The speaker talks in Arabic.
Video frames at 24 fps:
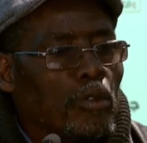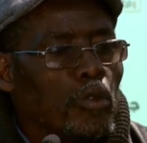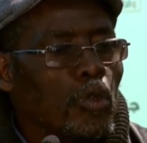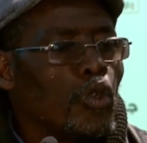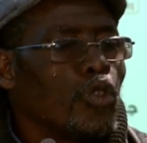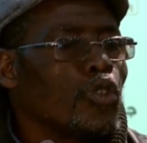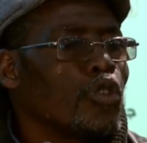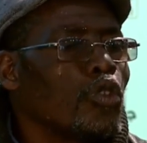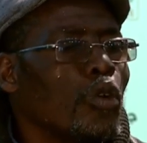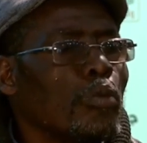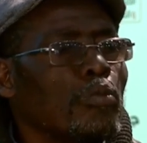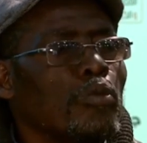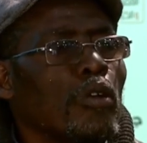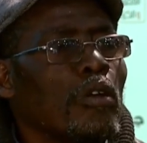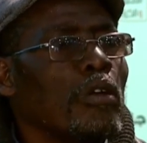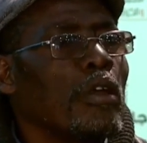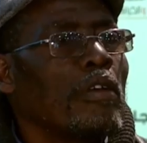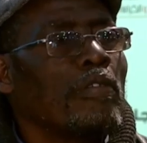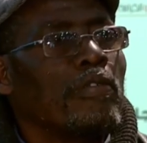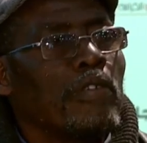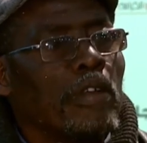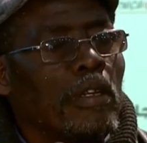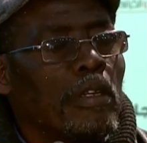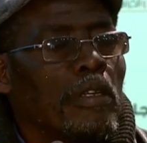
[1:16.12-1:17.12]
دو زوم دون
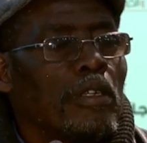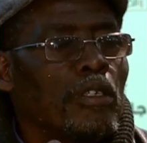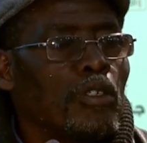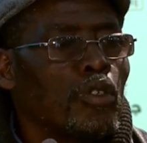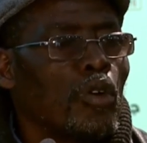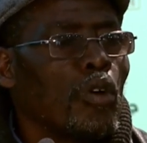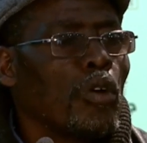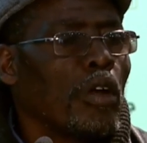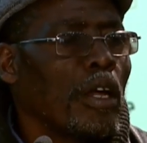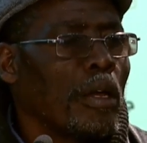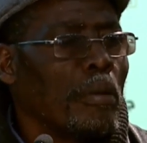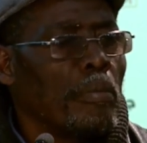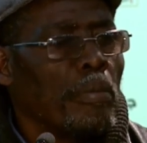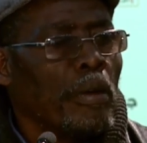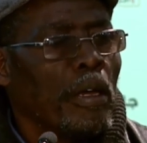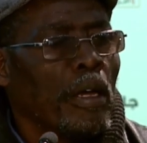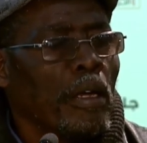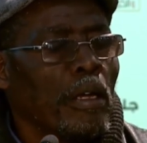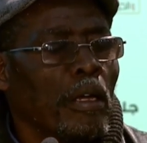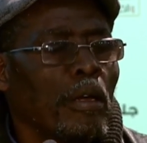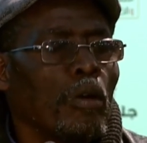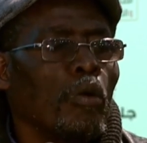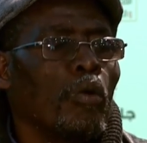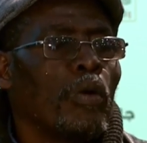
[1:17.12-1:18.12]
لا فيل جون
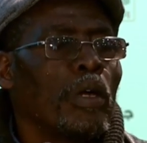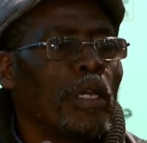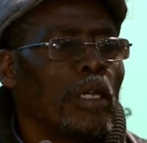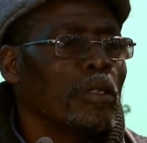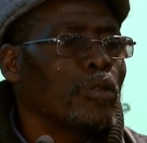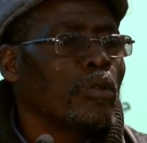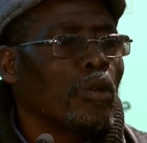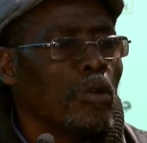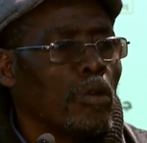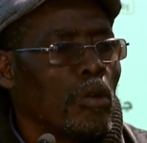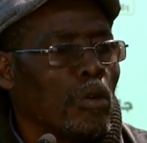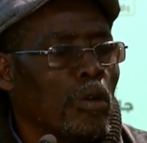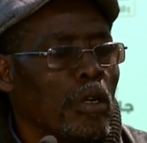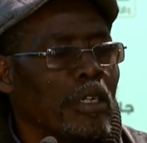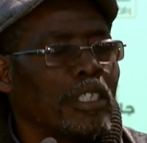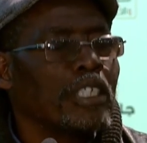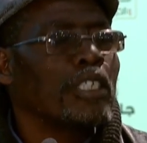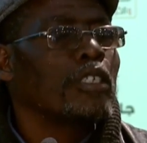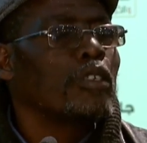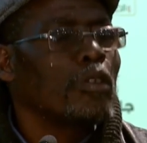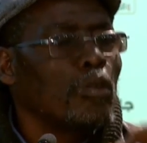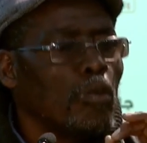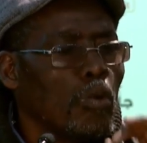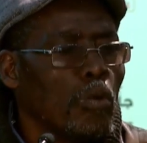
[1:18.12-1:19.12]
غابا ولان دون
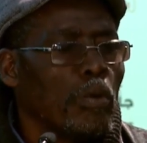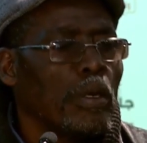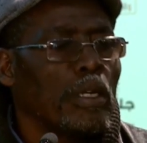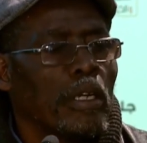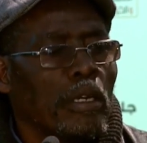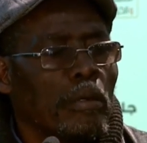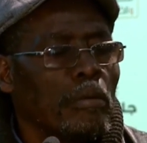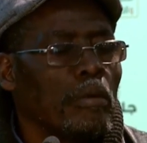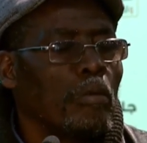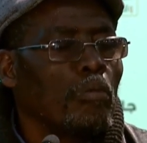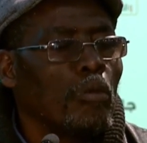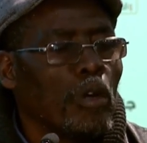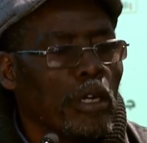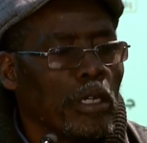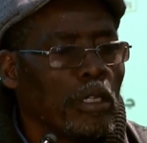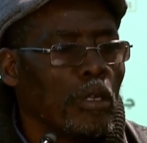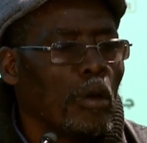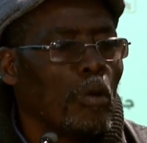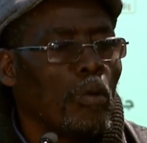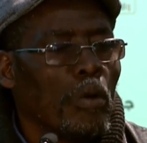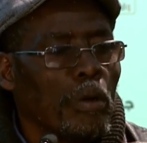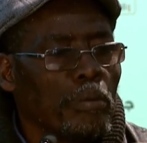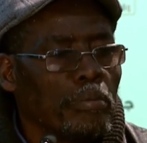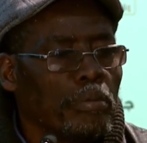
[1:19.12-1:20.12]
شنو هو
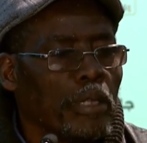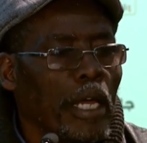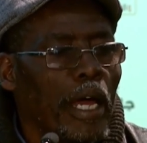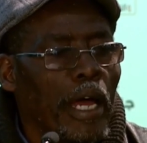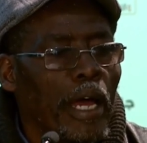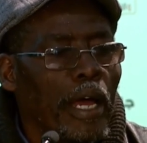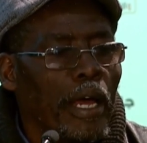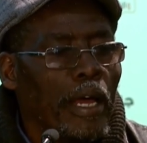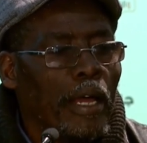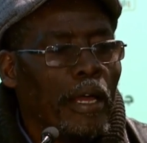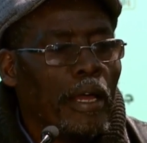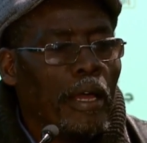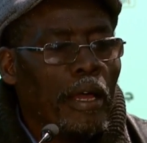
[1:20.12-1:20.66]
المحتوى نتاعه